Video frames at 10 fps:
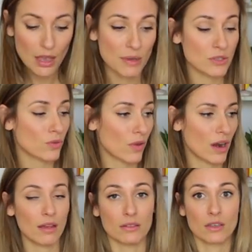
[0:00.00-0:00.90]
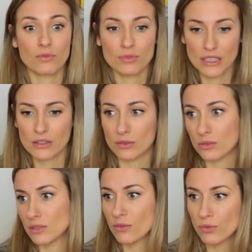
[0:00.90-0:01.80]
Parce que voilà, euh, quand vous êtes
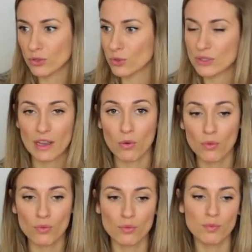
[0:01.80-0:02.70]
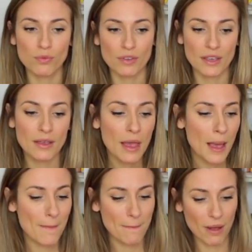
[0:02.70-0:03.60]
dans votre salon, vous pouvez
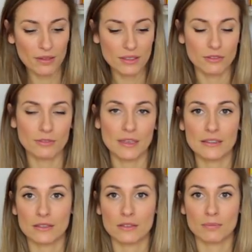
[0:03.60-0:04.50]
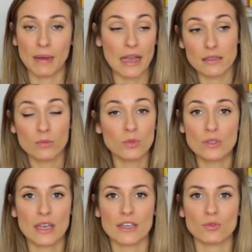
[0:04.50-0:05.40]
prendre en fait, par exemple, ne
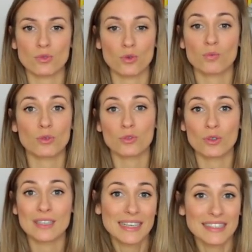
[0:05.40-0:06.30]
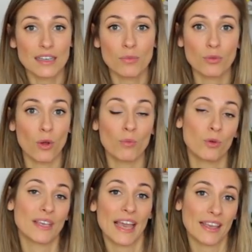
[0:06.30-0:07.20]
serait-ce que sur une posture très simple comme
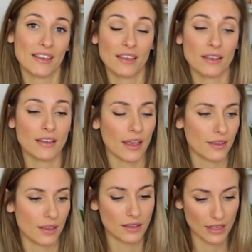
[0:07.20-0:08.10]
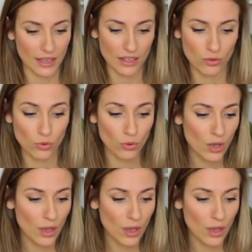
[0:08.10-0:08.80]
le guerrier, guerrier 1, guerrier 2.